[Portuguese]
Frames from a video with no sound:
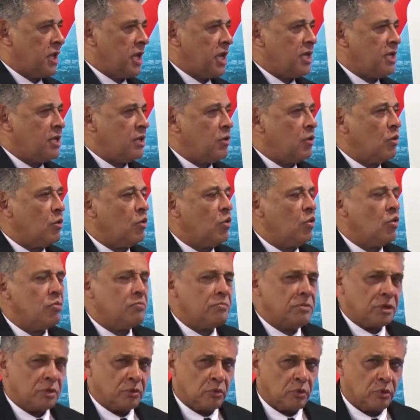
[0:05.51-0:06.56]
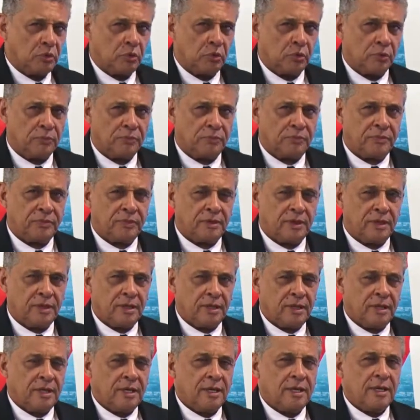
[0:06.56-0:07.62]
em um minuto.
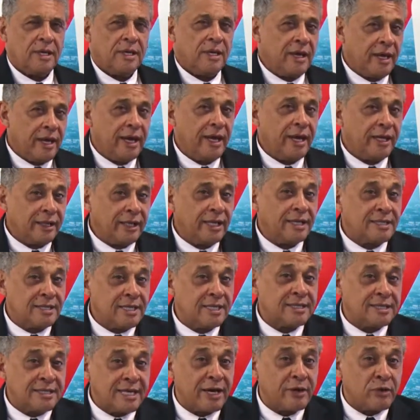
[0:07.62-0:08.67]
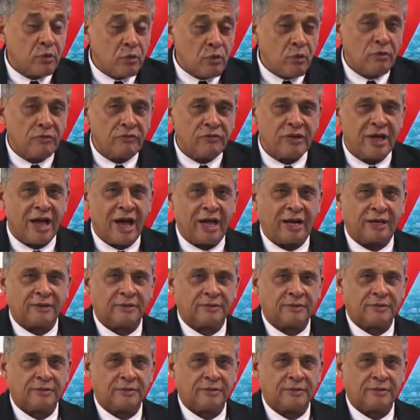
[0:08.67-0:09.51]
É necessário confiar.